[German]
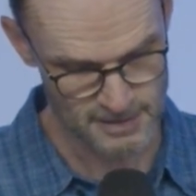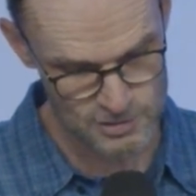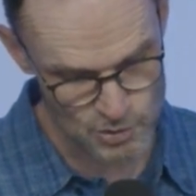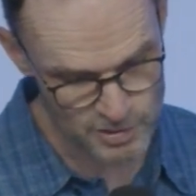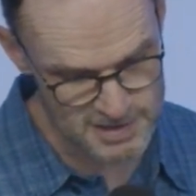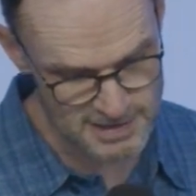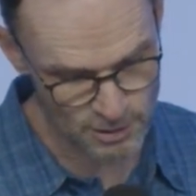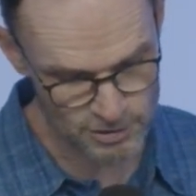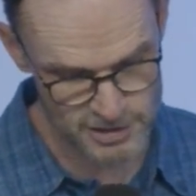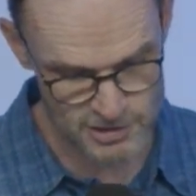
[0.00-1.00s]
So ist
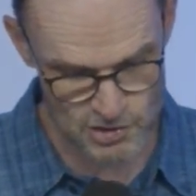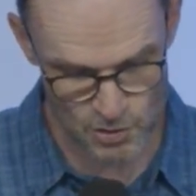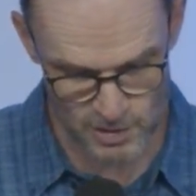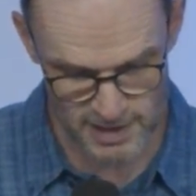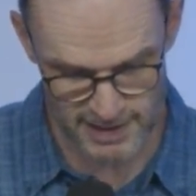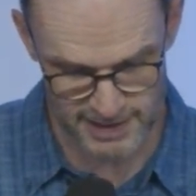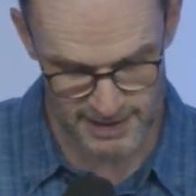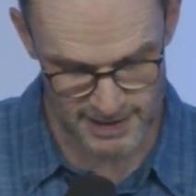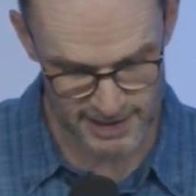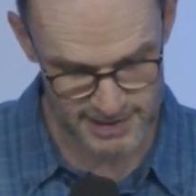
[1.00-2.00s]
auch die Zunge ein
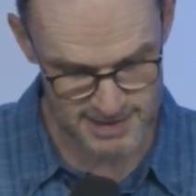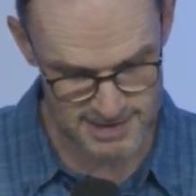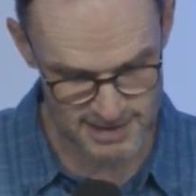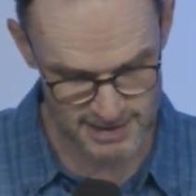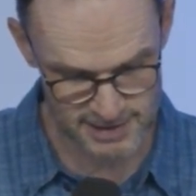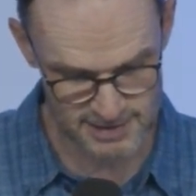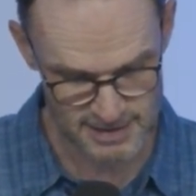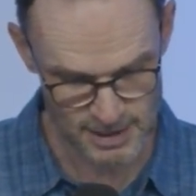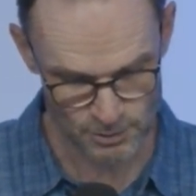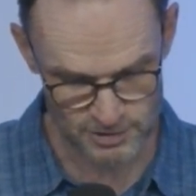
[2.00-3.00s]
kleines
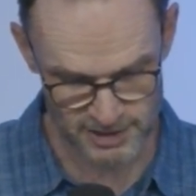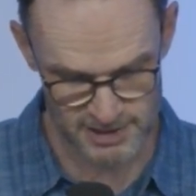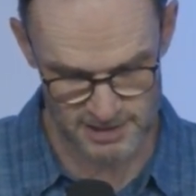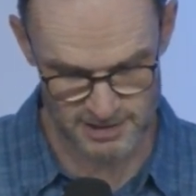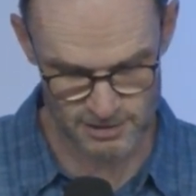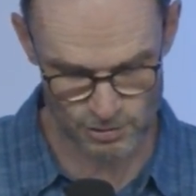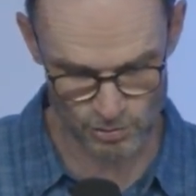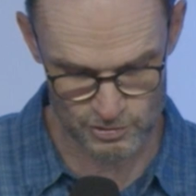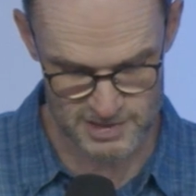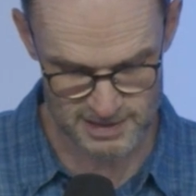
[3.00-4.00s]
Glied und richtet
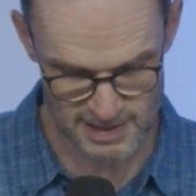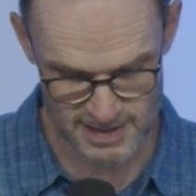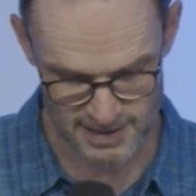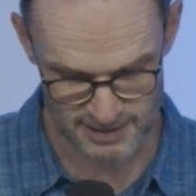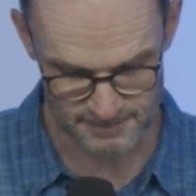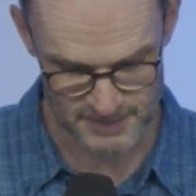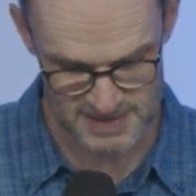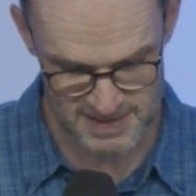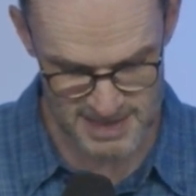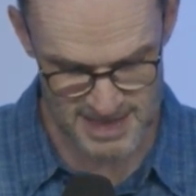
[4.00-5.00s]
große Dinge an.
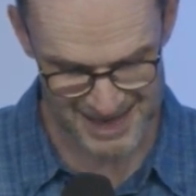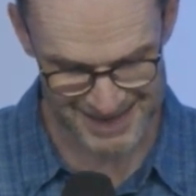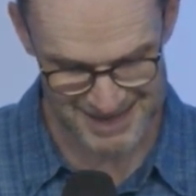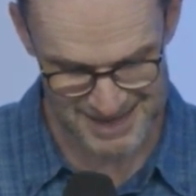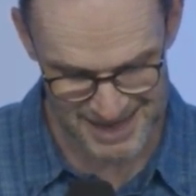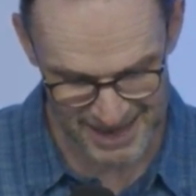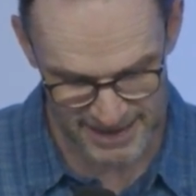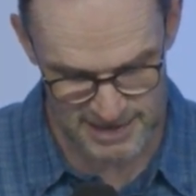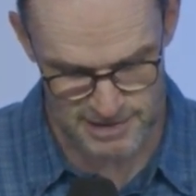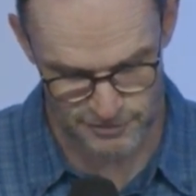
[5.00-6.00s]
Siehe, ein
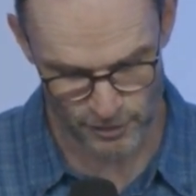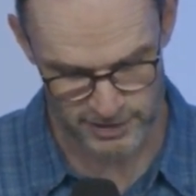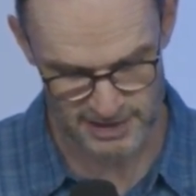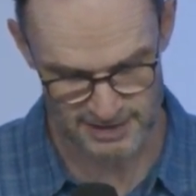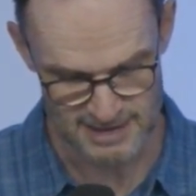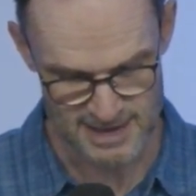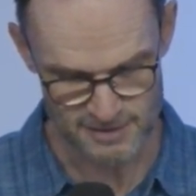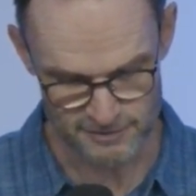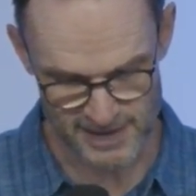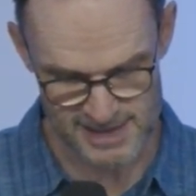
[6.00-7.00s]
kleines Feuer,
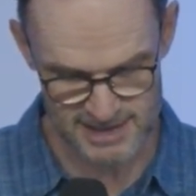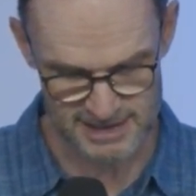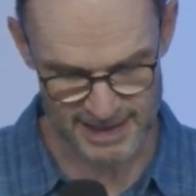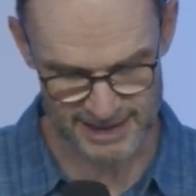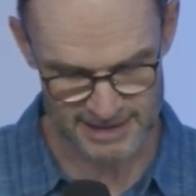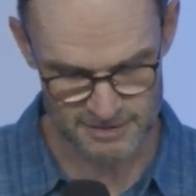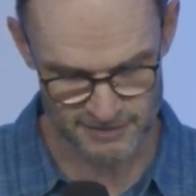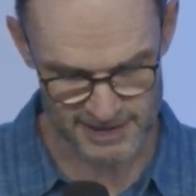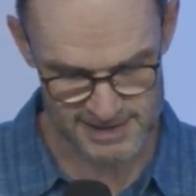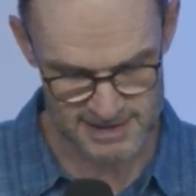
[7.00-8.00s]
welch
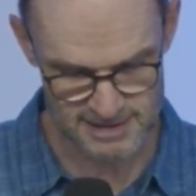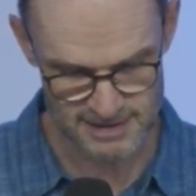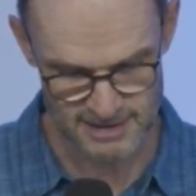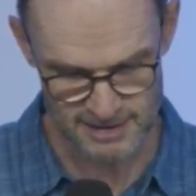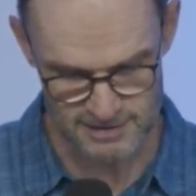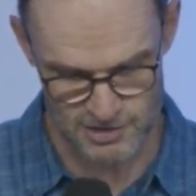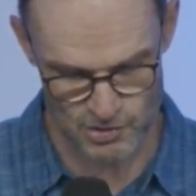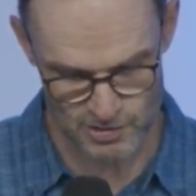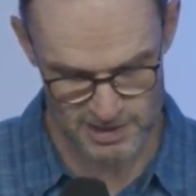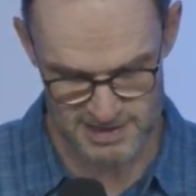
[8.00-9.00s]
einen Wald
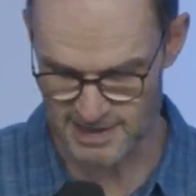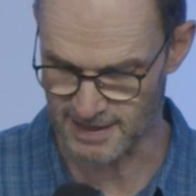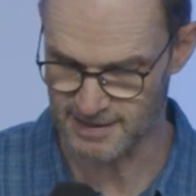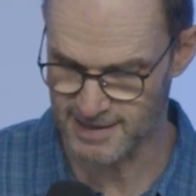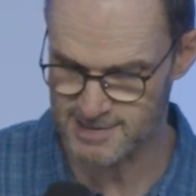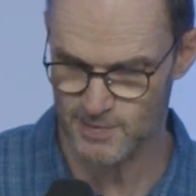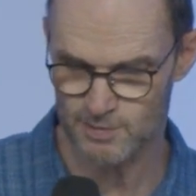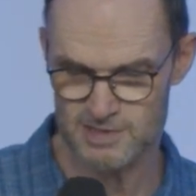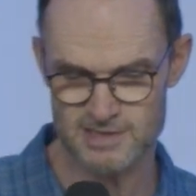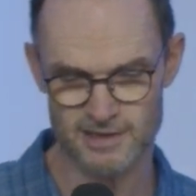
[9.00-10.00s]
zündet es an. Erstmal
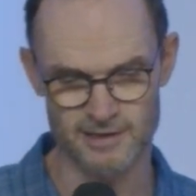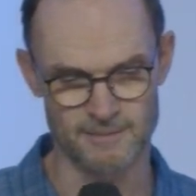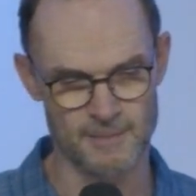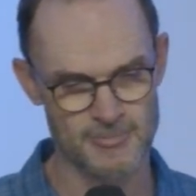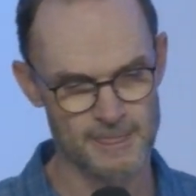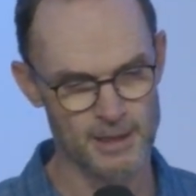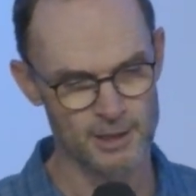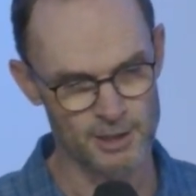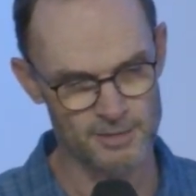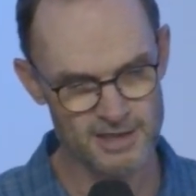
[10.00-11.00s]
bis dahin.
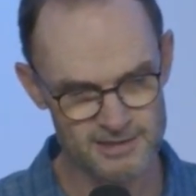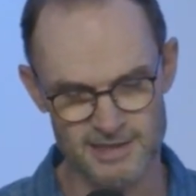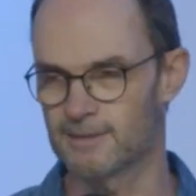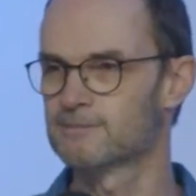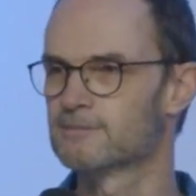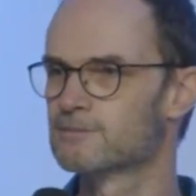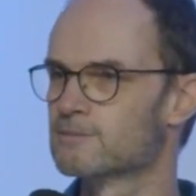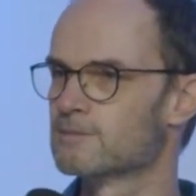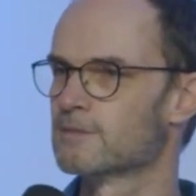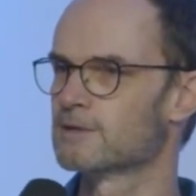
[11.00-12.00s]
Ich habe mir gedacht, ja,
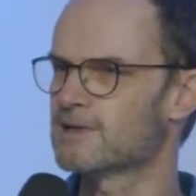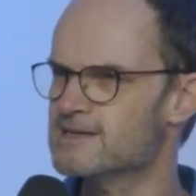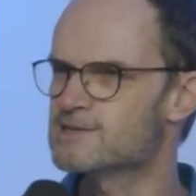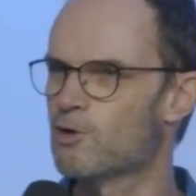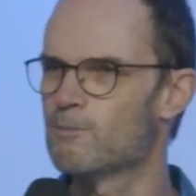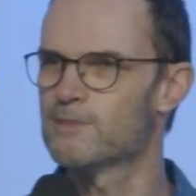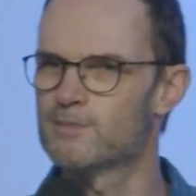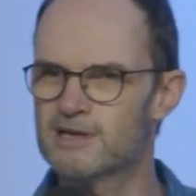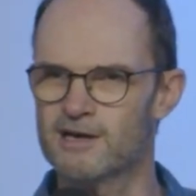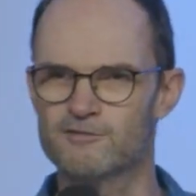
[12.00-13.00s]
das kommt mir
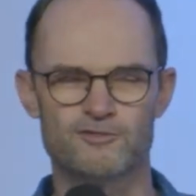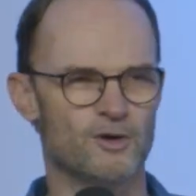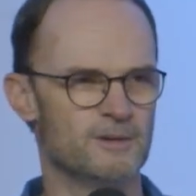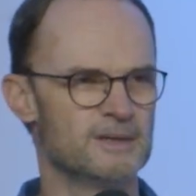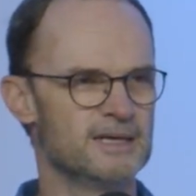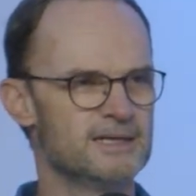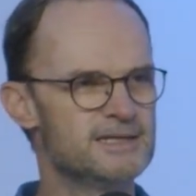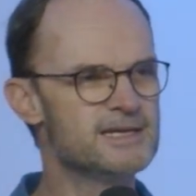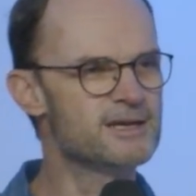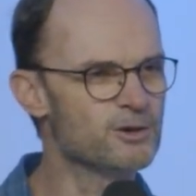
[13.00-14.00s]
bekannt vor.
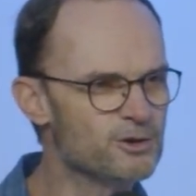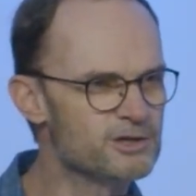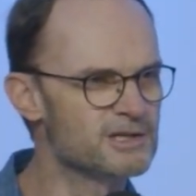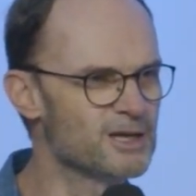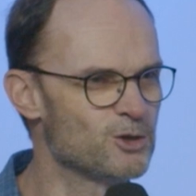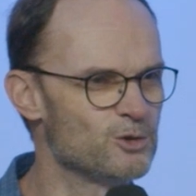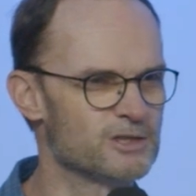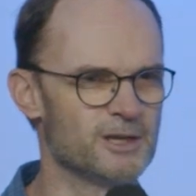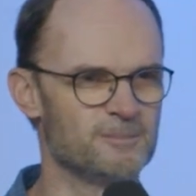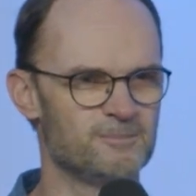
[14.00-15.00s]
Die
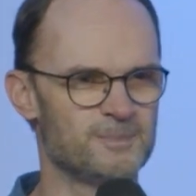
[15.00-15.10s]
Gerüchteküche.